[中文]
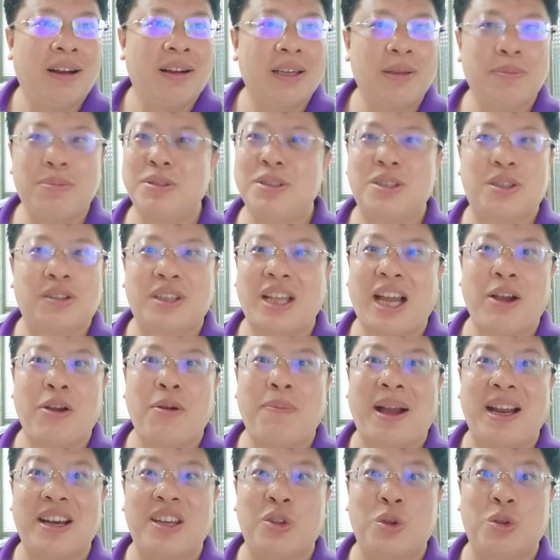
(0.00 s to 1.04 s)
你不走，他会
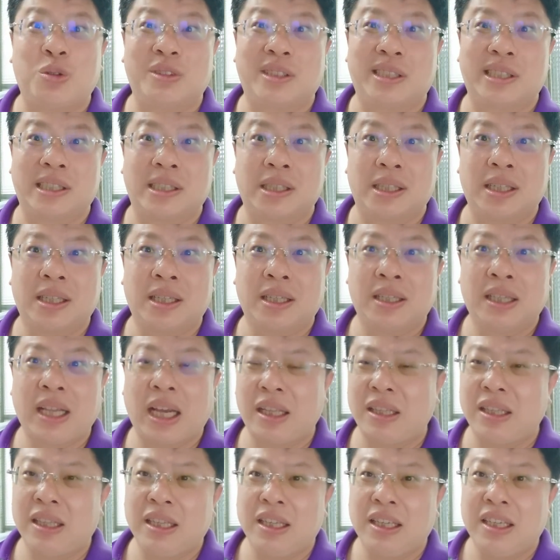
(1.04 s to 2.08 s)
把你弄死。
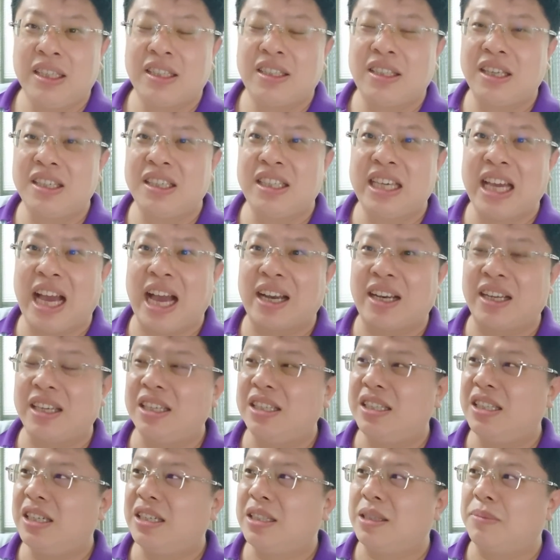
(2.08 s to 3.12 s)
那剩下的
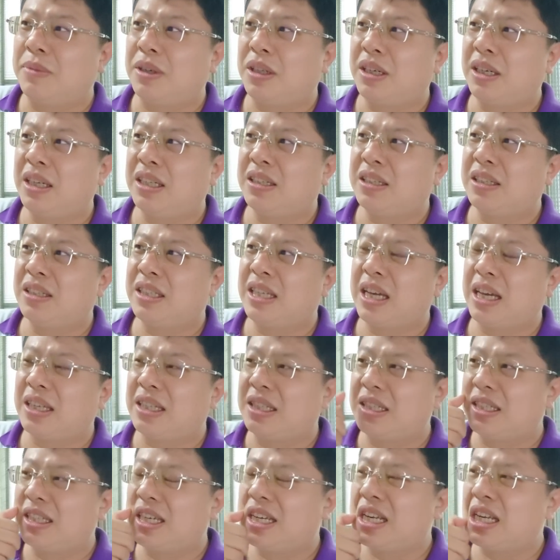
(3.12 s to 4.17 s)
一些什么类似像
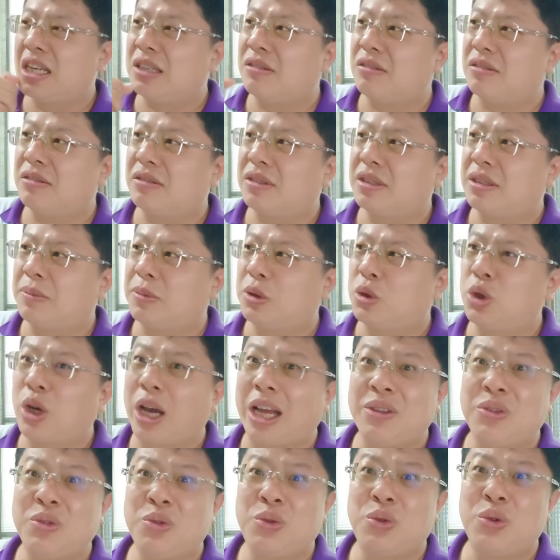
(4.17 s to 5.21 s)
以前那种什么
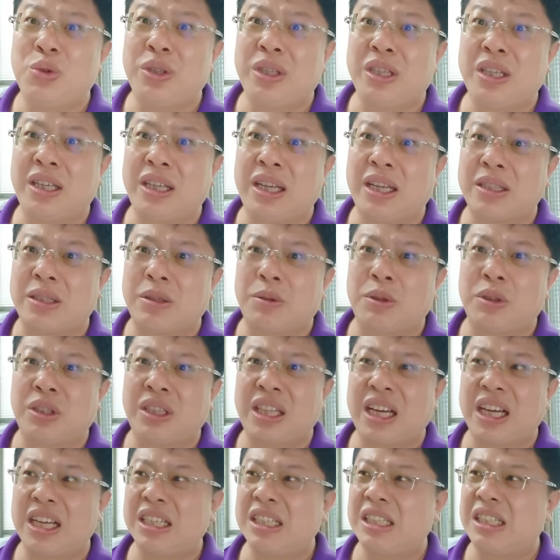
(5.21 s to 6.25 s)
川军的那种
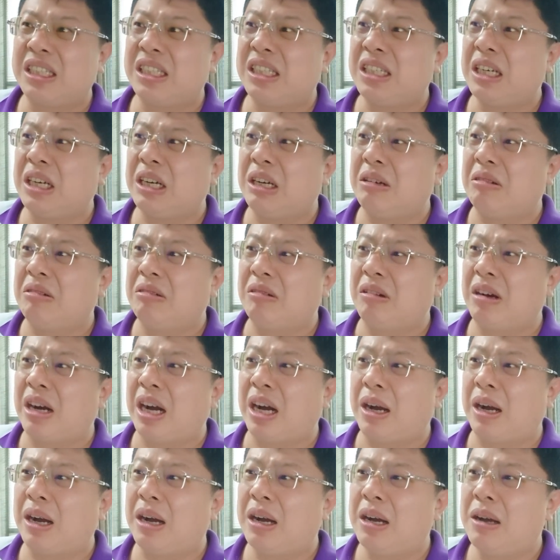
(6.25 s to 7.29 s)
邓锡侯
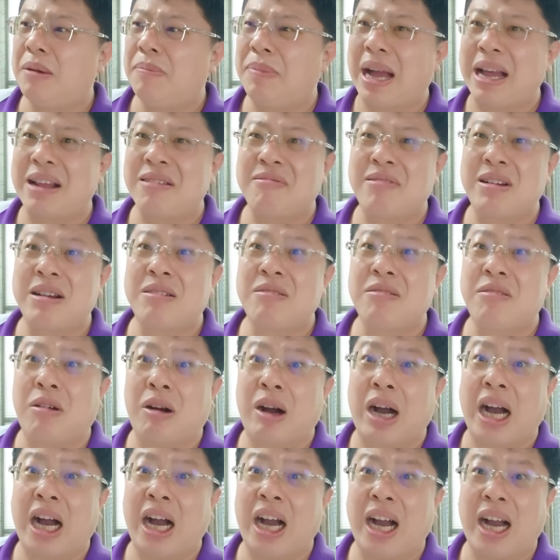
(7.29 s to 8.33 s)
啊、潘文
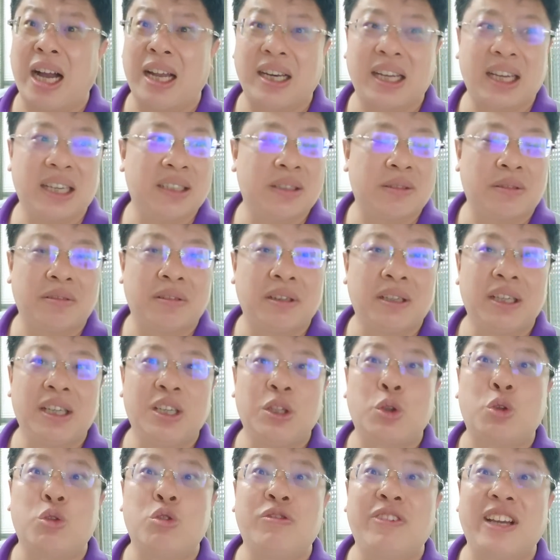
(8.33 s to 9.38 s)
华啊那一种
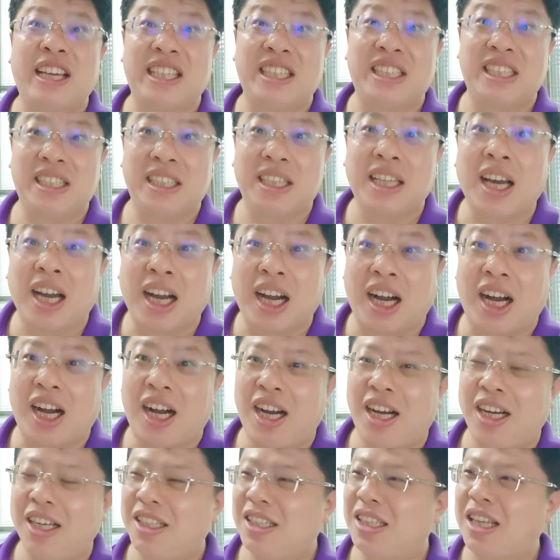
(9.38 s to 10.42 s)
土匪级的
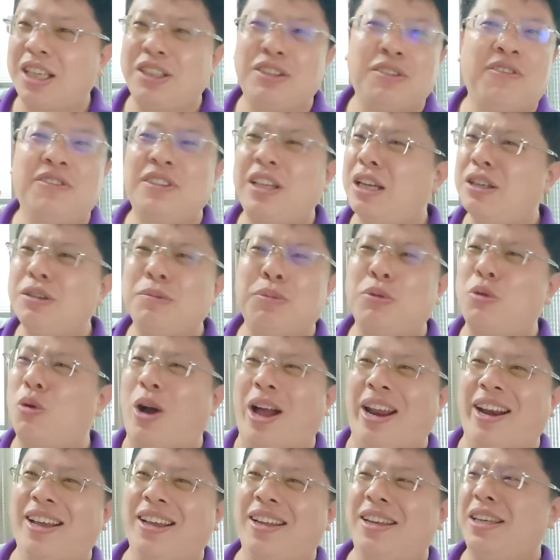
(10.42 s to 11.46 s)
哈，他就他就不
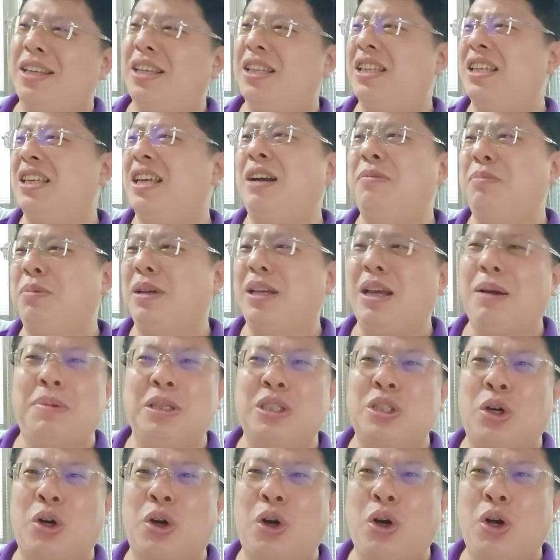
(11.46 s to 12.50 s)
管了。你你要不要
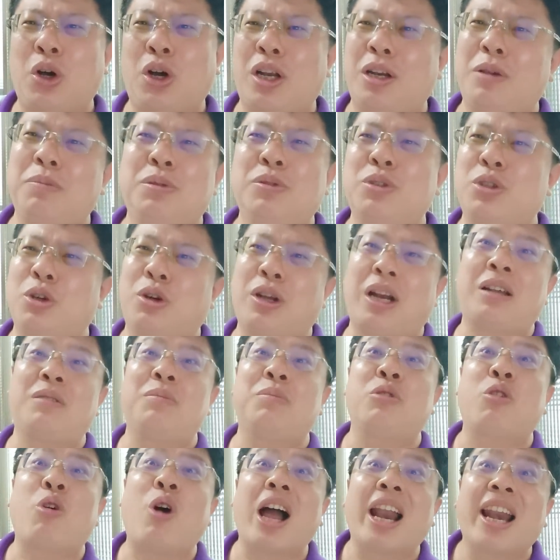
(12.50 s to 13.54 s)
不走？你不走他就
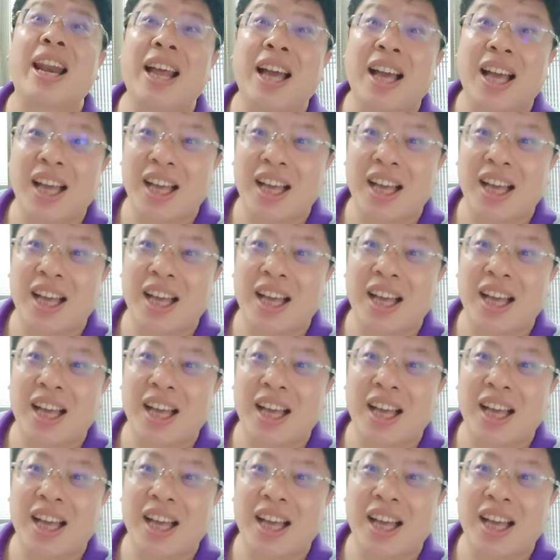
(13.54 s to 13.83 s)
不管。